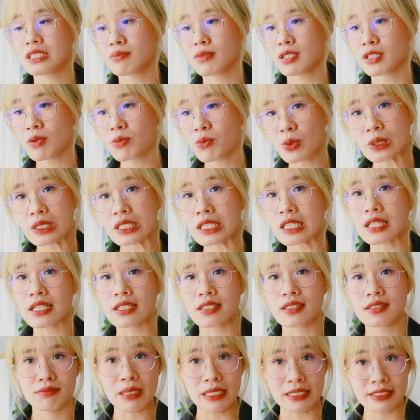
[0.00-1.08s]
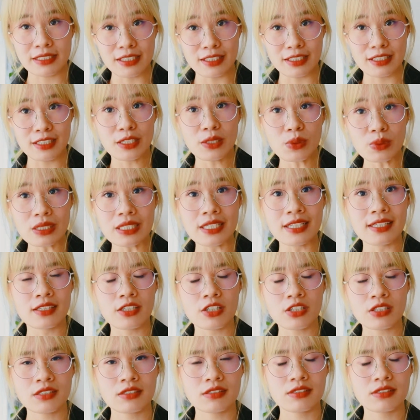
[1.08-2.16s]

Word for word: bạn không có tiền bạn chỉ tiêu tiền thôi